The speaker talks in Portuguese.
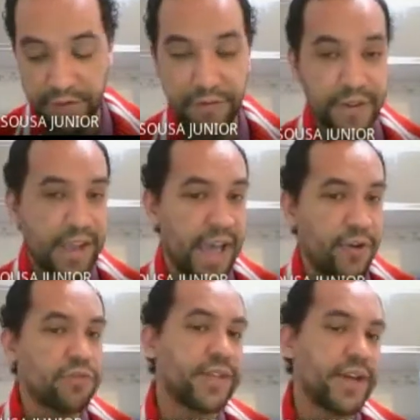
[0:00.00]
verificar
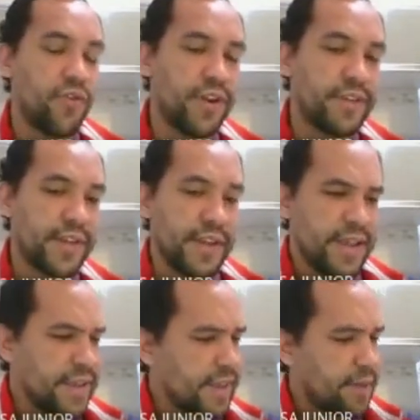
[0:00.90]
outra coisa
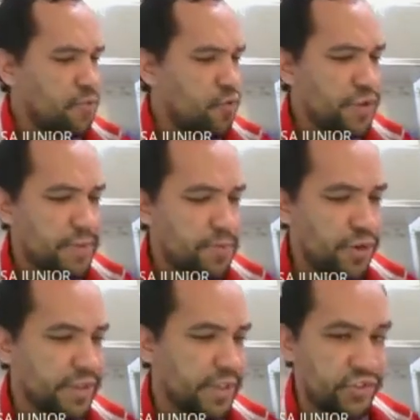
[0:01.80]
que é muito
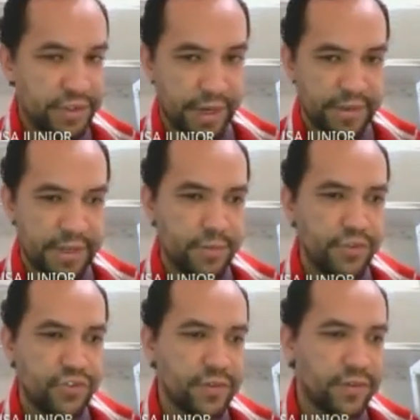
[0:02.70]
importante.
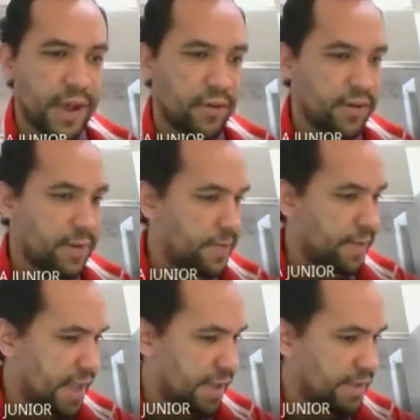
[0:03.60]
Tratamos disso na aula
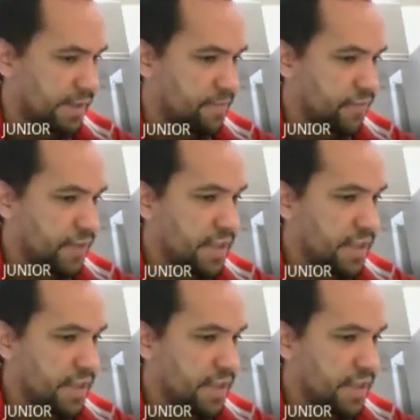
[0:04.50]
passada,